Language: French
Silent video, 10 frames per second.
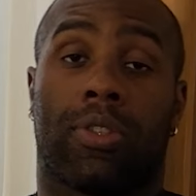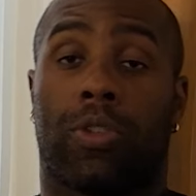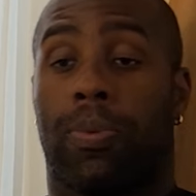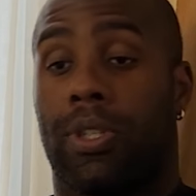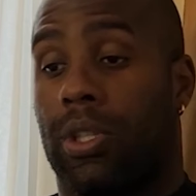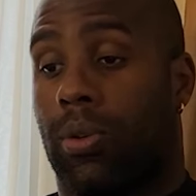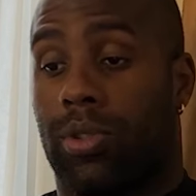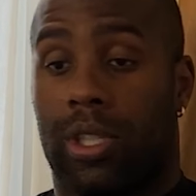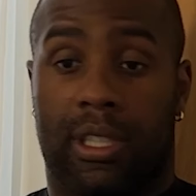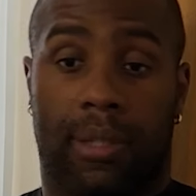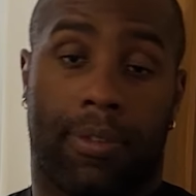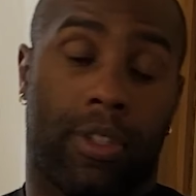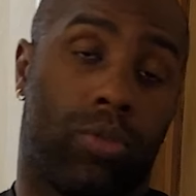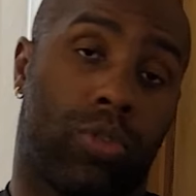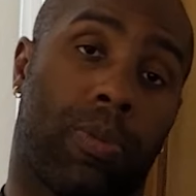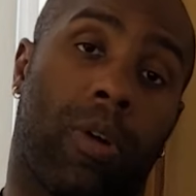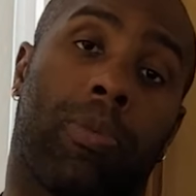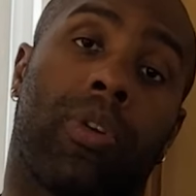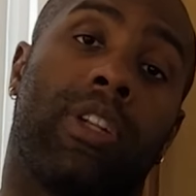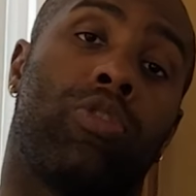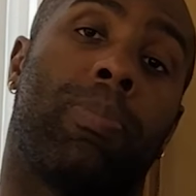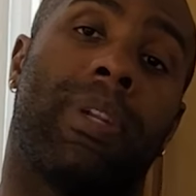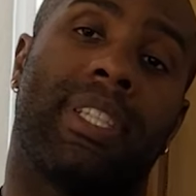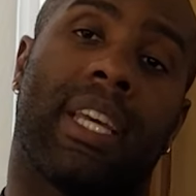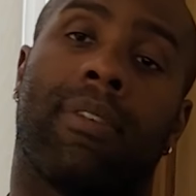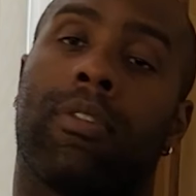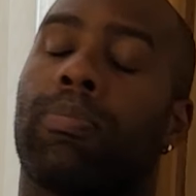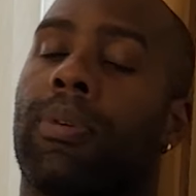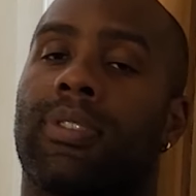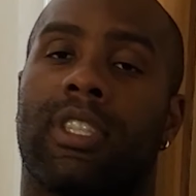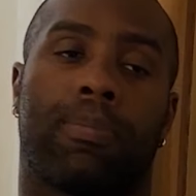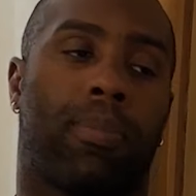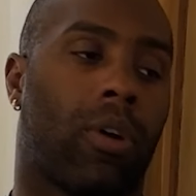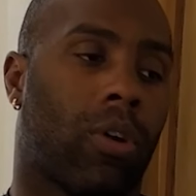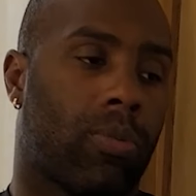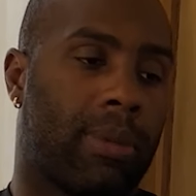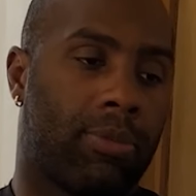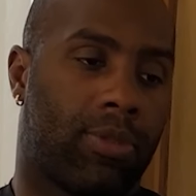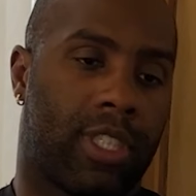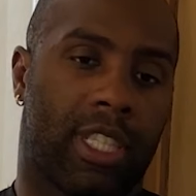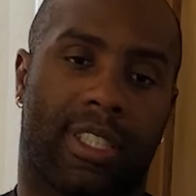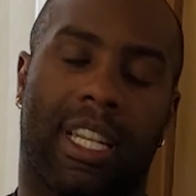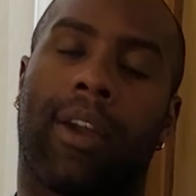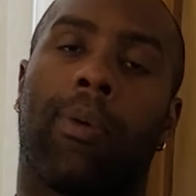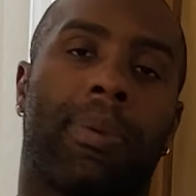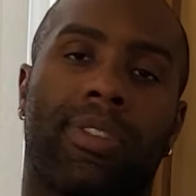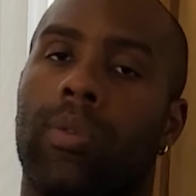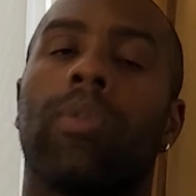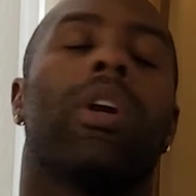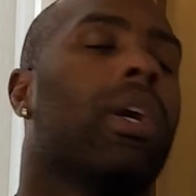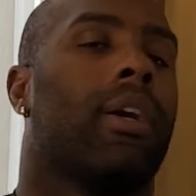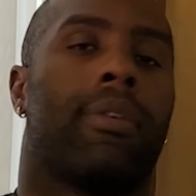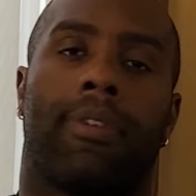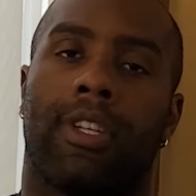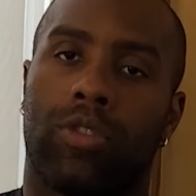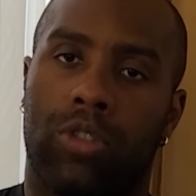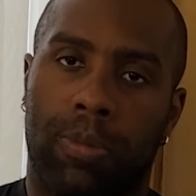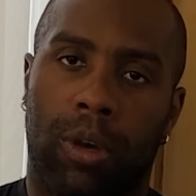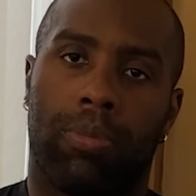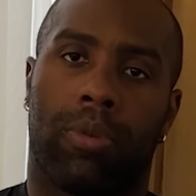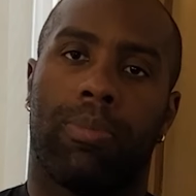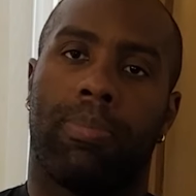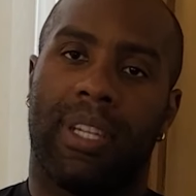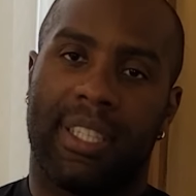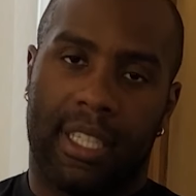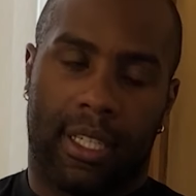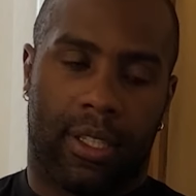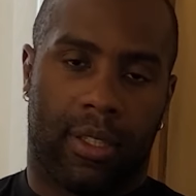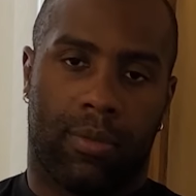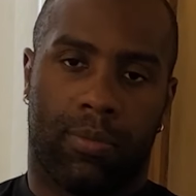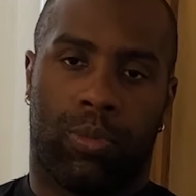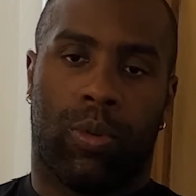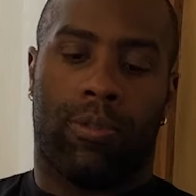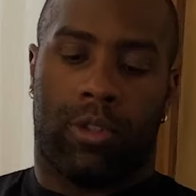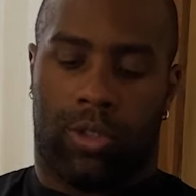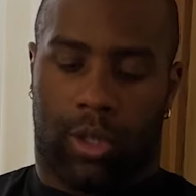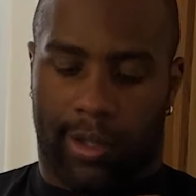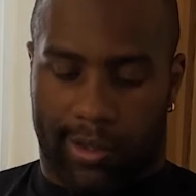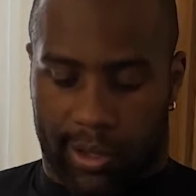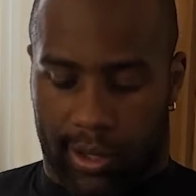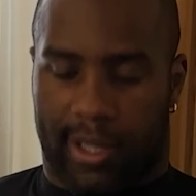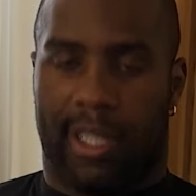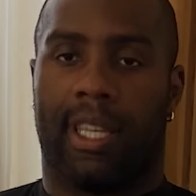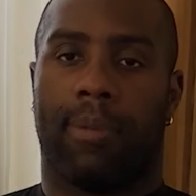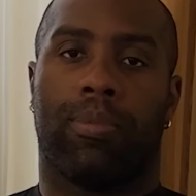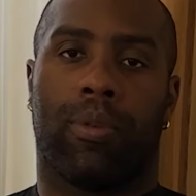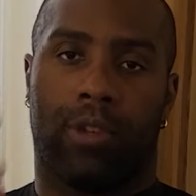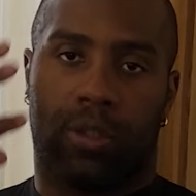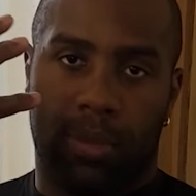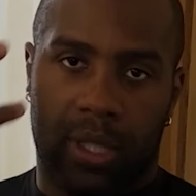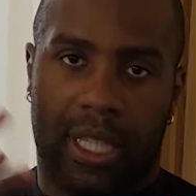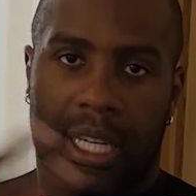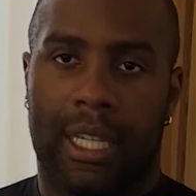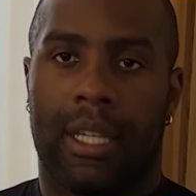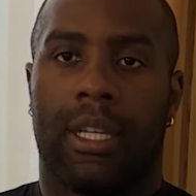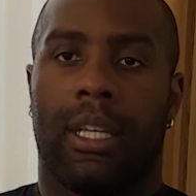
que je peux dire aux jeunes, c'est faites du sport, prenez du plaisir. Avant de penser sport ou même vous dire c'est de la compétition, faites du sport pour le plaisir, pour votre santé, pour votre mental.